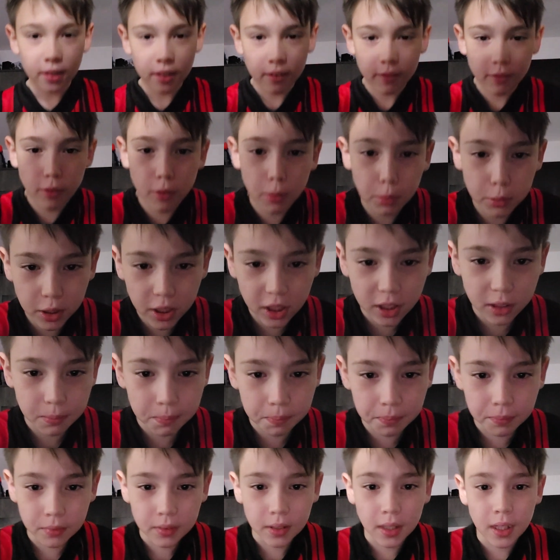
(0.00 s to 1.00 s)
В
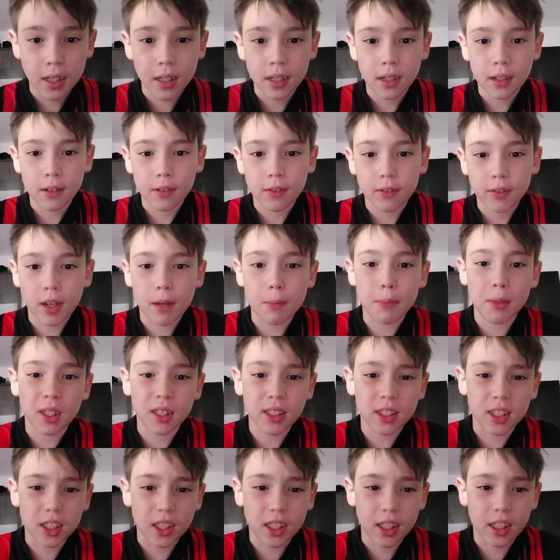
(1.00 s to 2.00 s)
общем, в
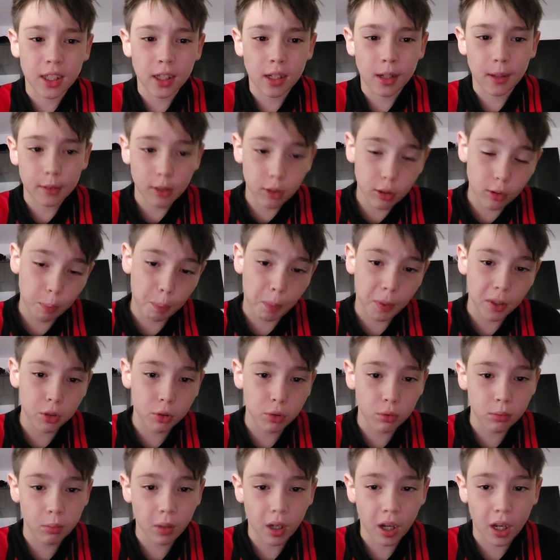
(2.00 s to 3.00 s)
комментах э,
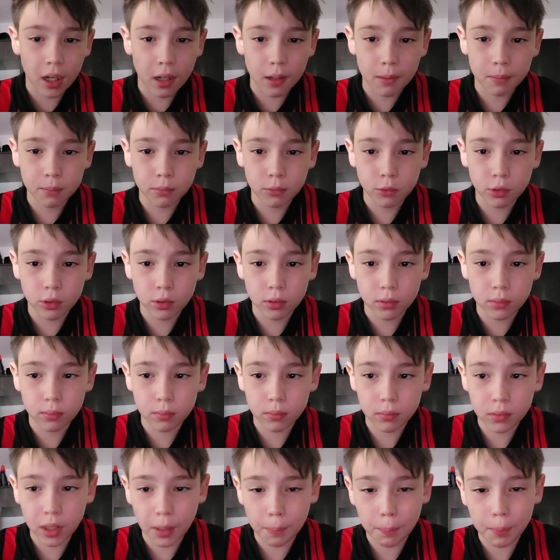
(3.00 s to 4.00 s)
подум... эм,
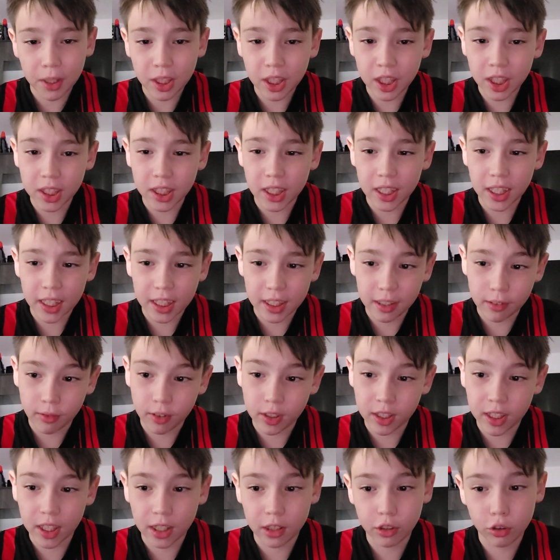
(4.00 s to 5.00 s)
напишите, если
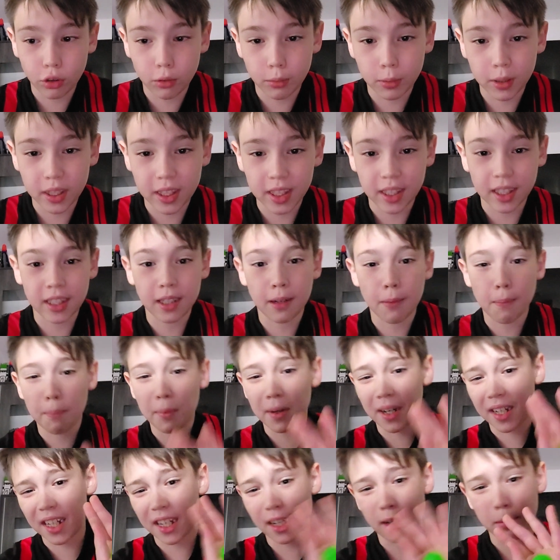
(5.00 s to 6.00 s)
вы так думаете. Всем
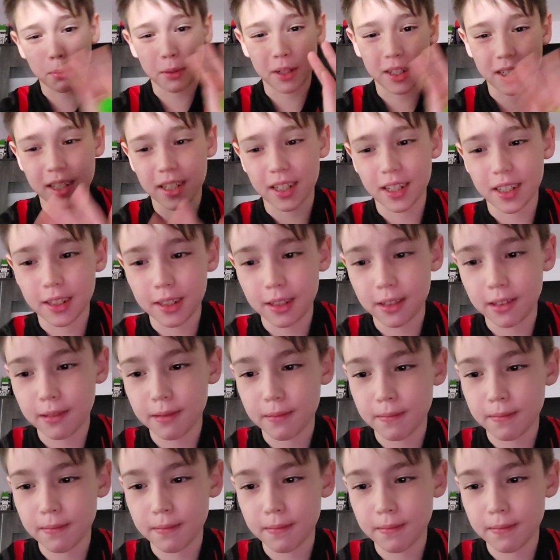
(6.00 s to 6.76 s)
пока-пока.